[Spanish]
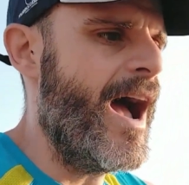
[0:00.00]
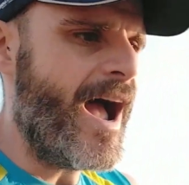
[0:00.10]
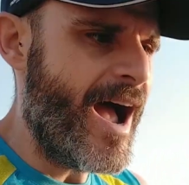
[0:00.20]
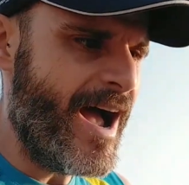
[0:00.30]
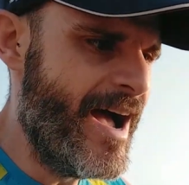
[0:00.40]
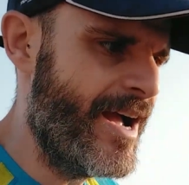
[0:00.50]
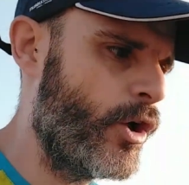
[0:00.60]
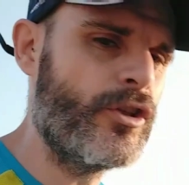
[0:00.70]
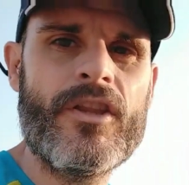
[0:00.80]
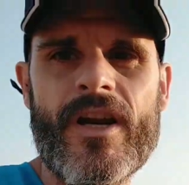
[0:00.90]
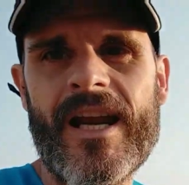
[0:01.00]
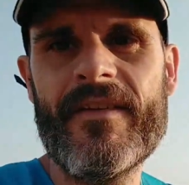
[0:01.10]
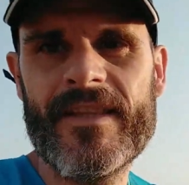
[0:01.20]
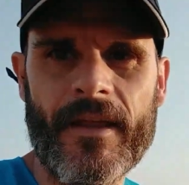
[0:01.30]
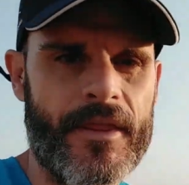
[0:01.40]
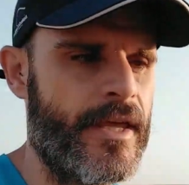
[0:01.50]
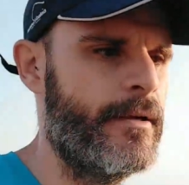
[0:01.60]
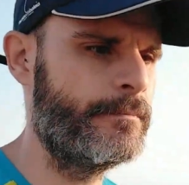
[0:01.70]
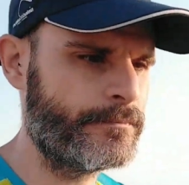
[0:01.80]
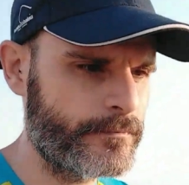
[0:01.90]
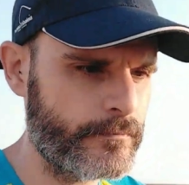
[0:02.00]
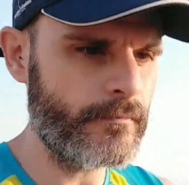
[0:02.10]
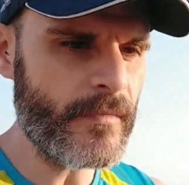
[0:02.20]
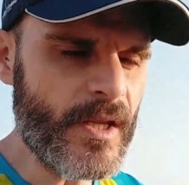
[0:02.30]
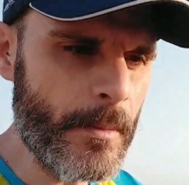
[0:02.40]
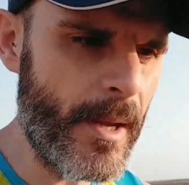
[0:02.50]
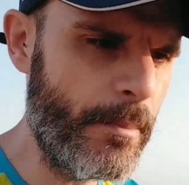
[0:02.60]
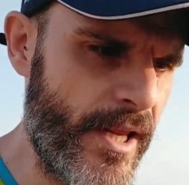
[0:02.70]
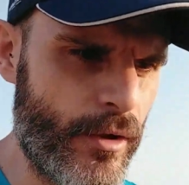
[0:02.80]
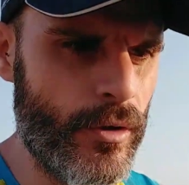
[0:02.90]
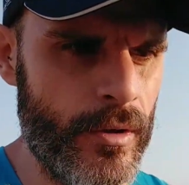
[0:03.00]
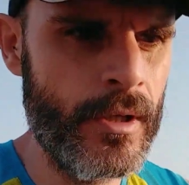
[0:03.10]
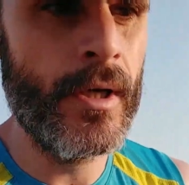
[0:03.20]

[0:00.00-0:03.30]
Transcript: a condicionar la distancia. Me explico.